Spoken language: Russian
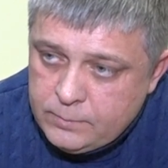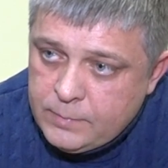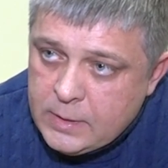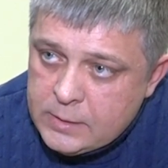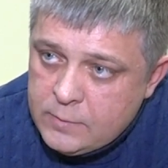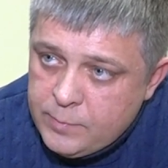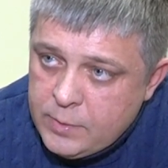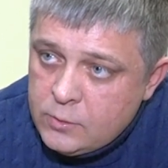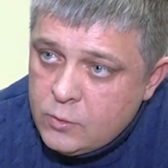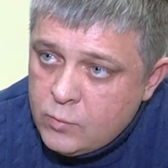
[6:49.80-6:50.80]
порадовать
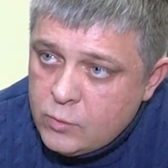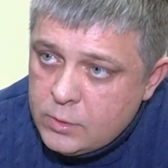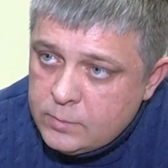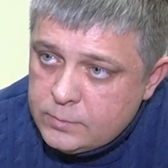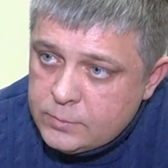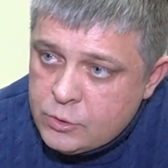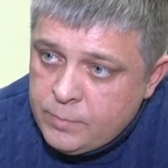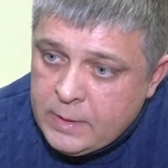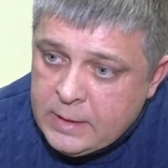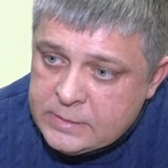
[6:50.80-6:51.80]
перед Новым годом, чтобы
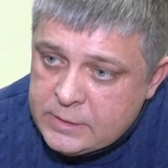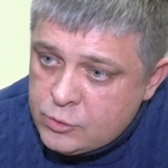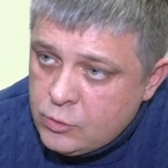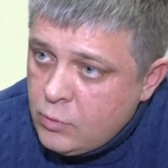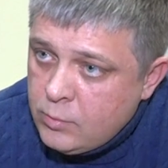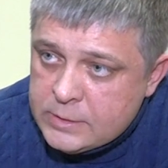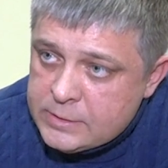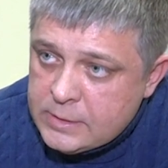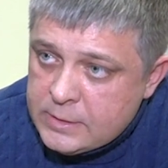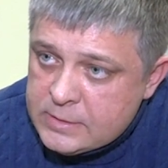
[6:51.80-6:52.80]
показать, что
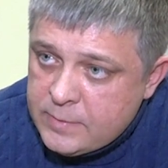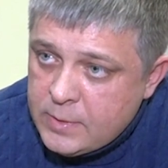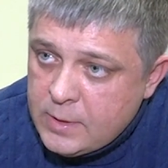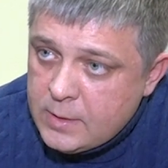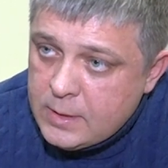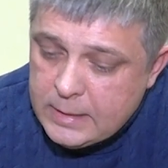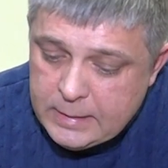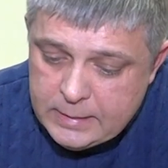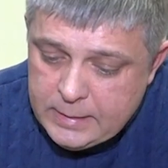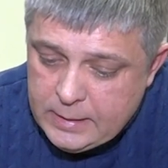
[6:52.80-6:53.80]
область их не забыла
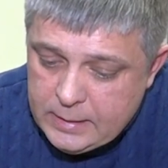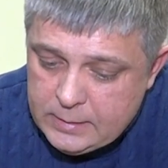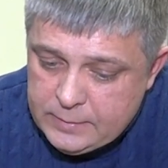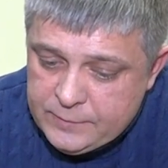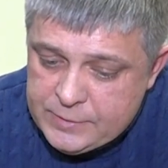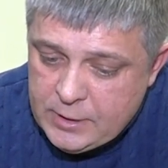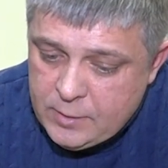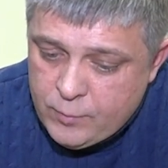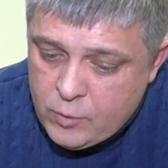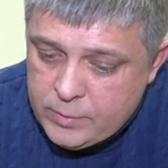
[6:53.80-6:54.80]
все
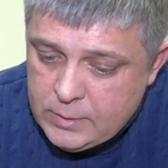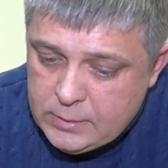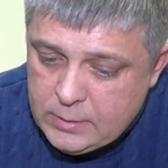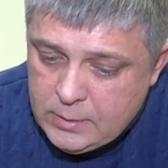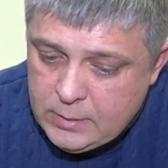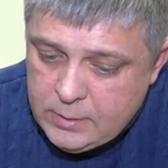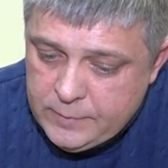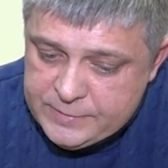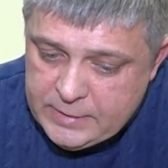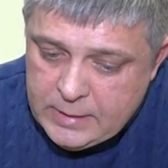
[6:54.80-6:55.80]
их помнят
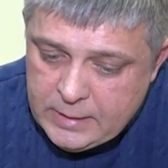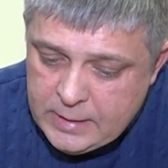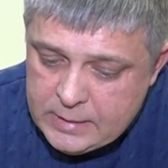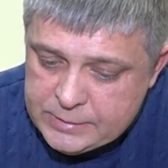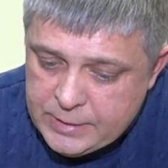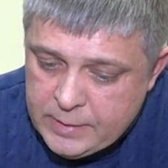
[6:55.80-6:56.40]
и все гордятся